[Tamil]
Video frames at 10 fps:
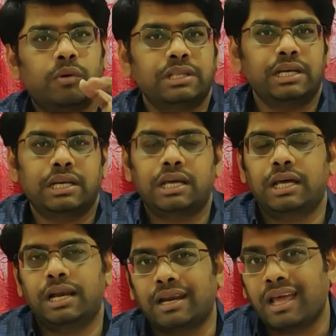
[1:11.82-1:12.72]
முதல்ல
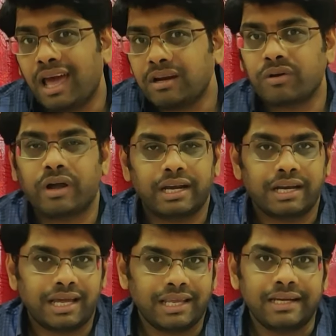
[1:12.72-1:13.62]
ரேர்
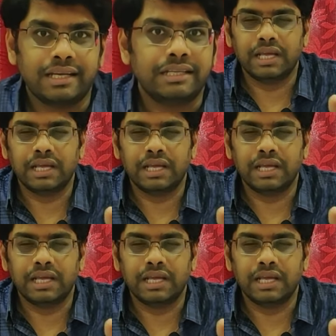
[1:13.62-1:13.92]
காயின்னா என்ன